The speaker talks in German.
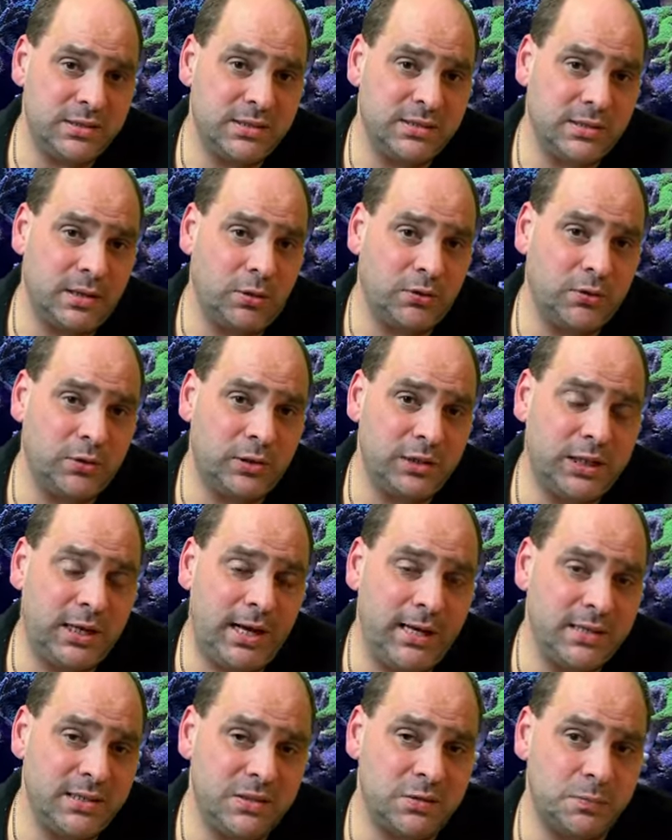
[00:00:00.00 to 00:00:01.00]
jetzt auch so ein
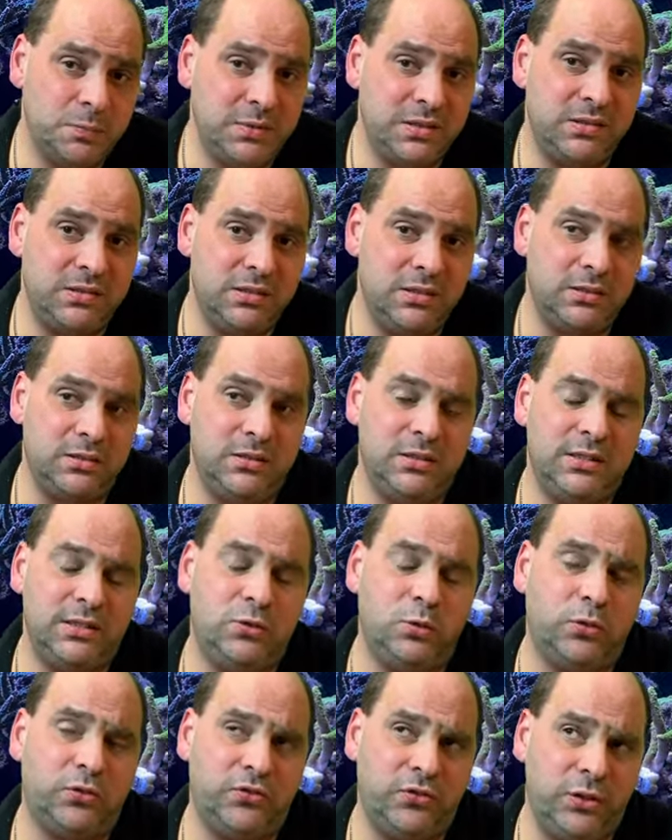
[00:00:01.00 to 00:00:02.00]
kleines bisschen die
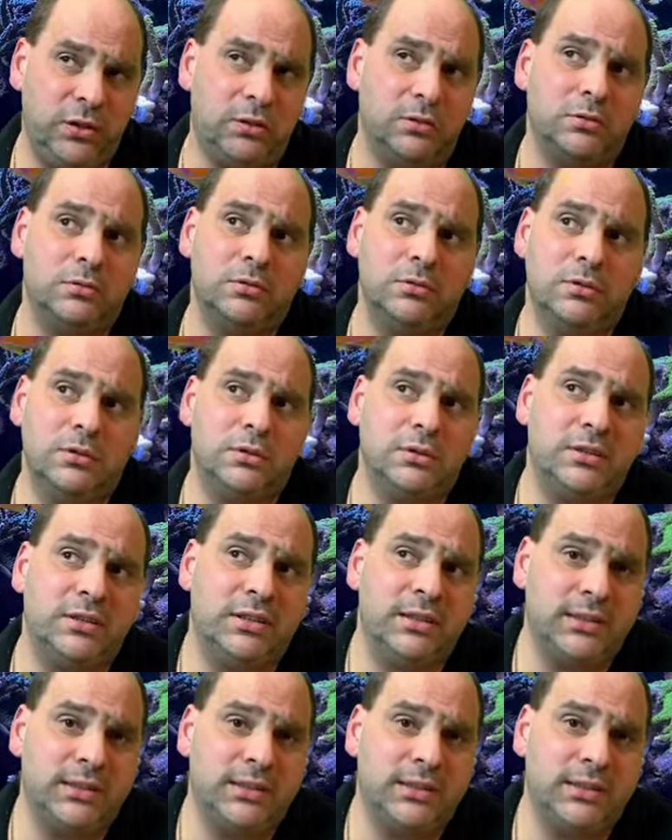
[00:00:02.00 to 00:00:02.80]
Dosierung